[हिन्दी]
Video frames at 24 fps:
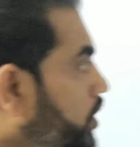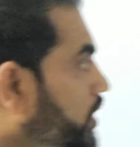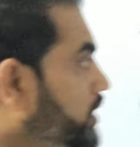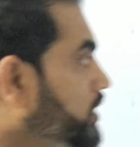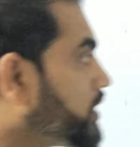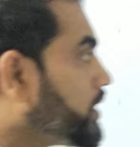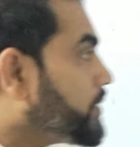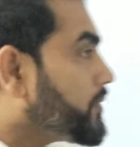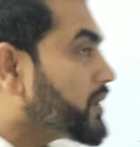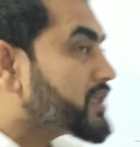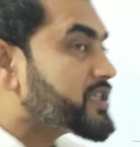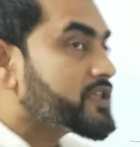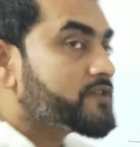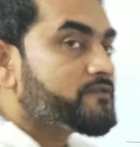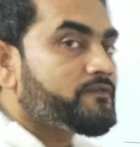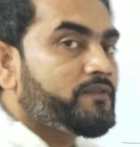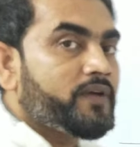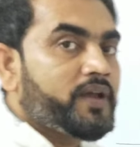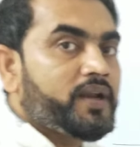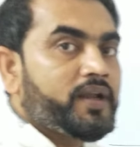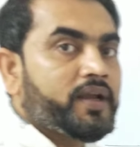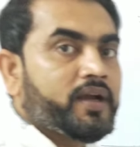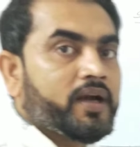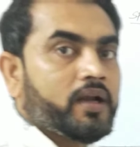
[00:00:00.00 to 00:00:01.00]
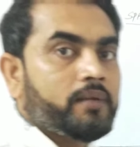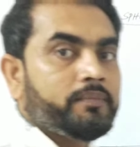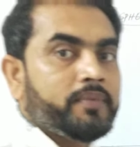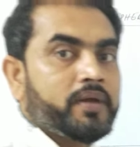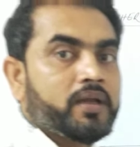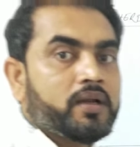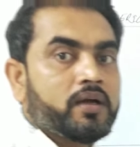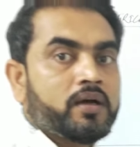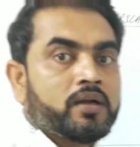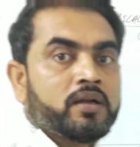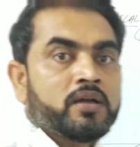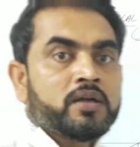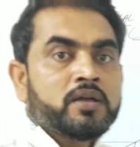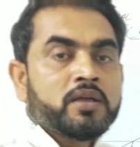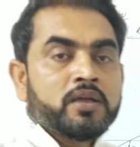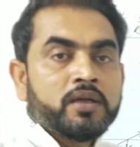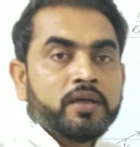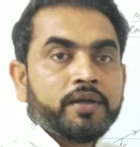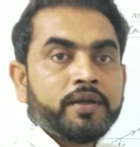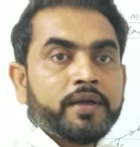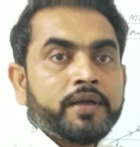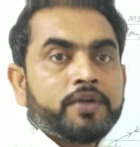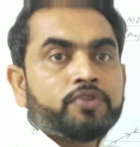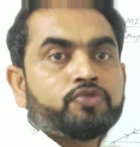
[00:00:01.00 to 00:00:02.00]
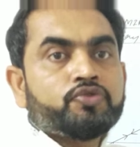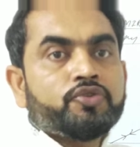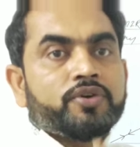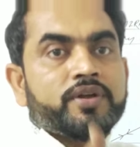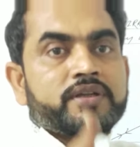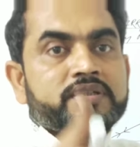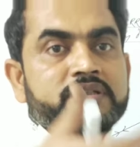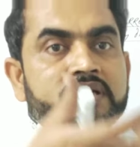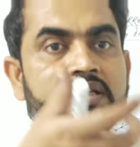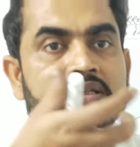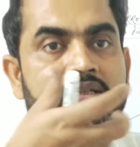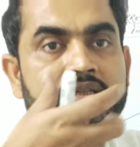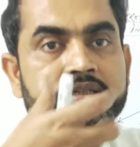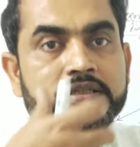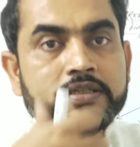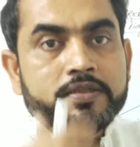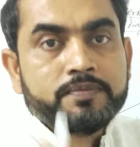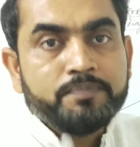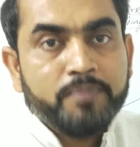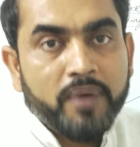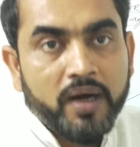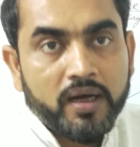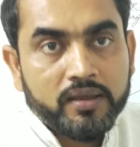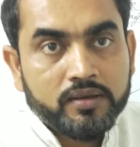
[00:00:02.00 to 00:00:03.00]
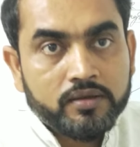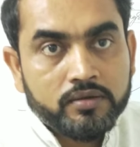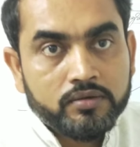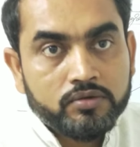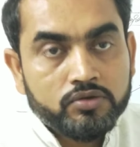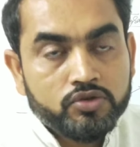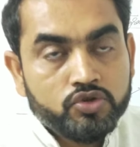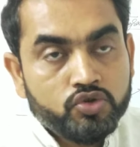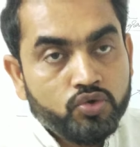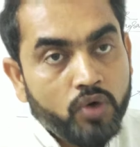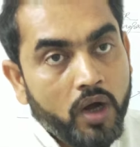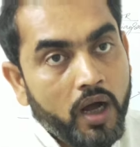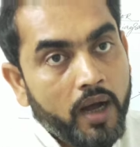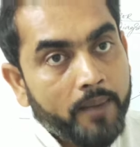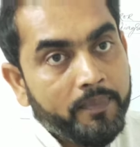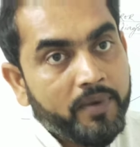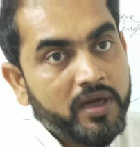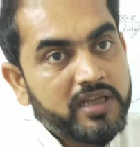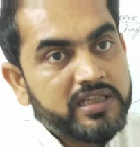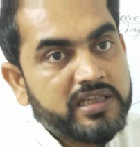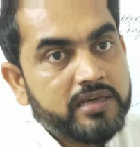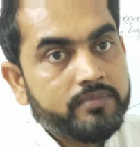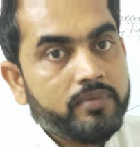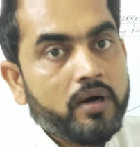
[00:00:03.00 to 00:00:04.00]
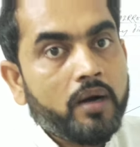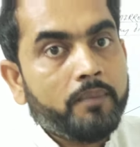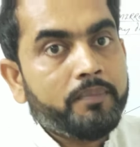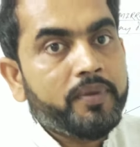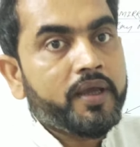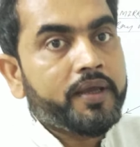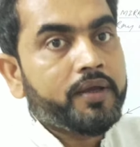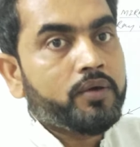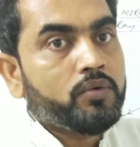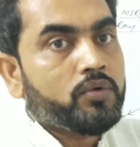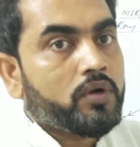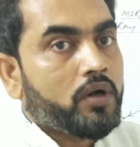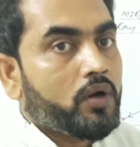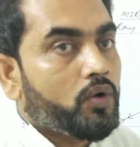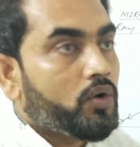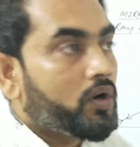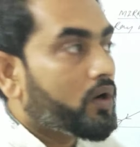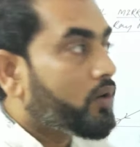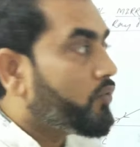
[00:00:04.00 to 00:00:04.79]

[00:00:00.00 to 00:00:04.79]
ऑन द स्पेरिकल मिरर रिट्रेसेज इट्स पाथ सो आपका जवाब भी यही होना होगा